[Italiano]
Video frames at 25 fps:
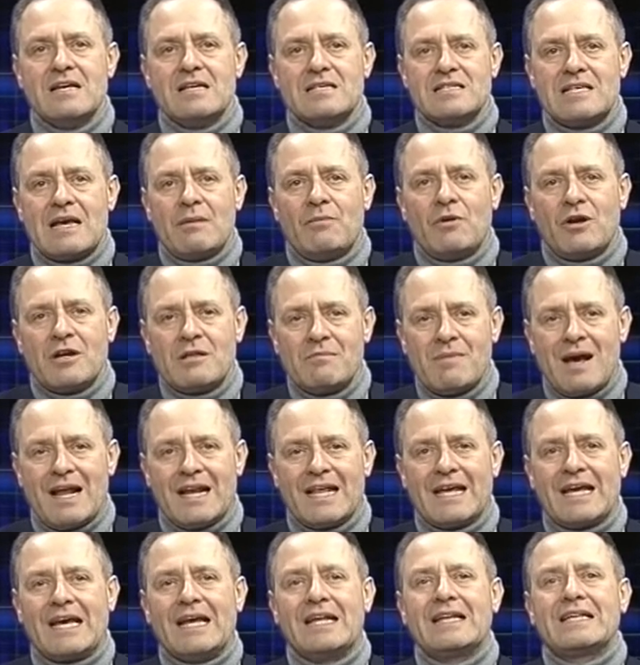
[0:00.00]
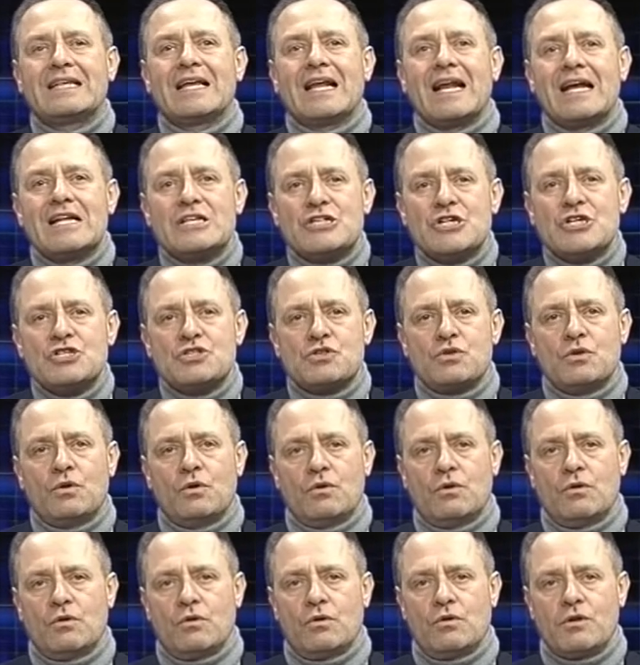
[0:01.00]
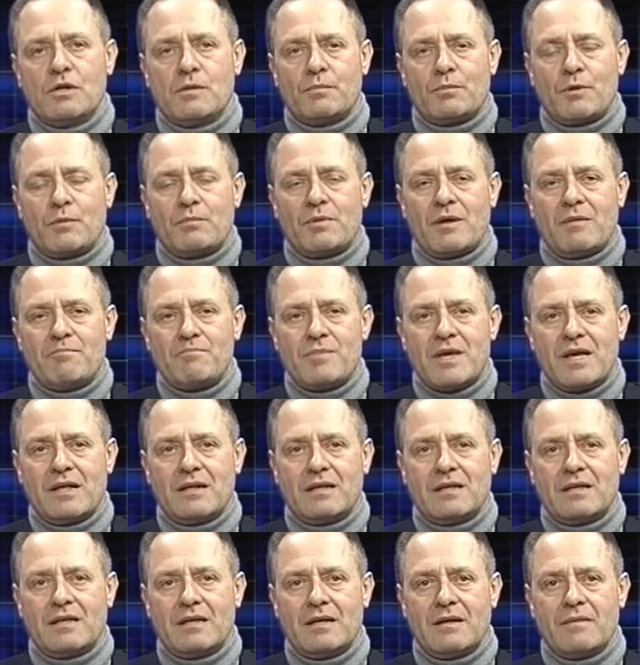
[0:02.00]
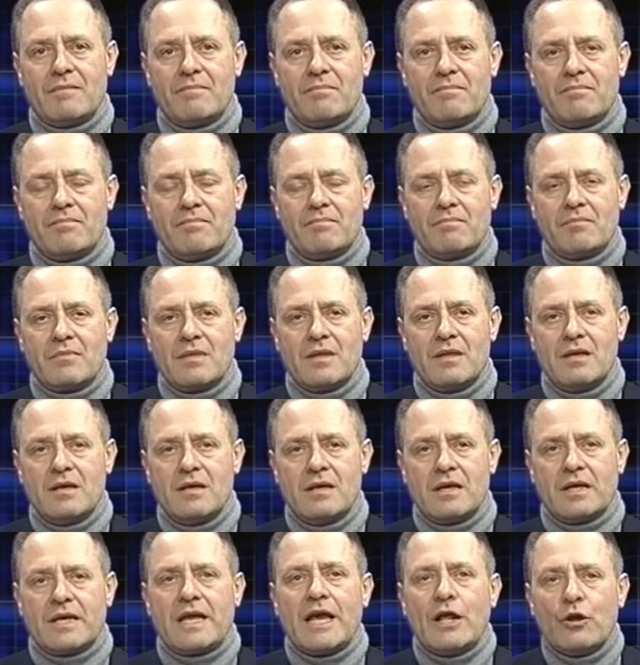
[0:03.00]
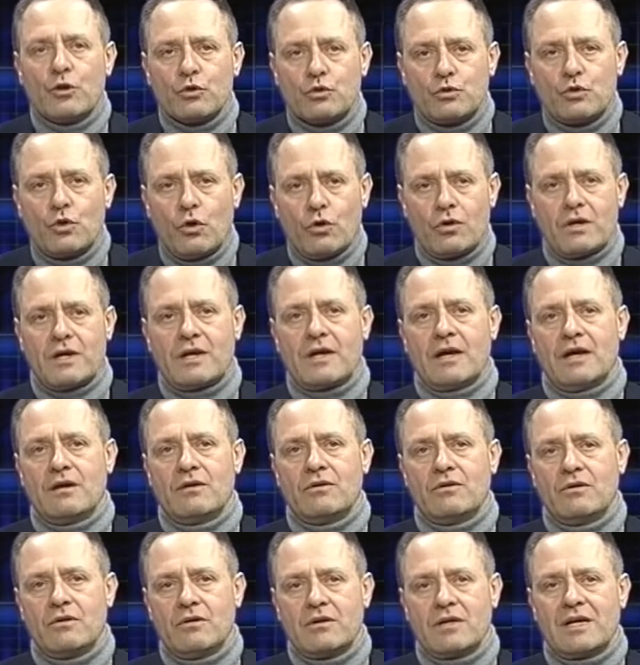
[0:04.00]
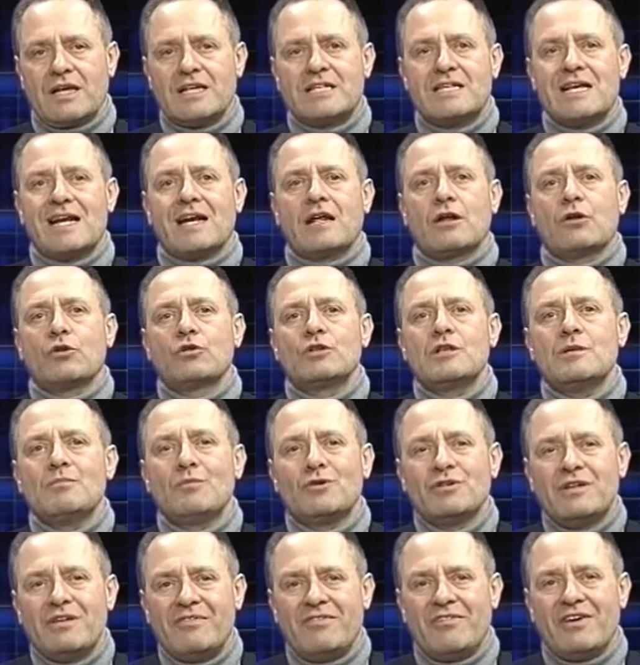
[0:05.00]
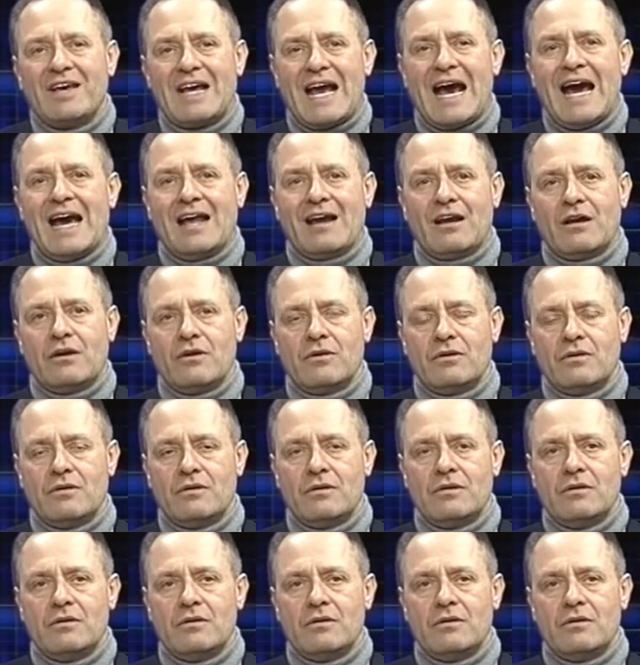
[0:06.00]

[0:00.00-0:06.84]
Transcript: Siamo animali che interagiscono con il proprio ambiente che lo toccano, che cercano di modificarlo.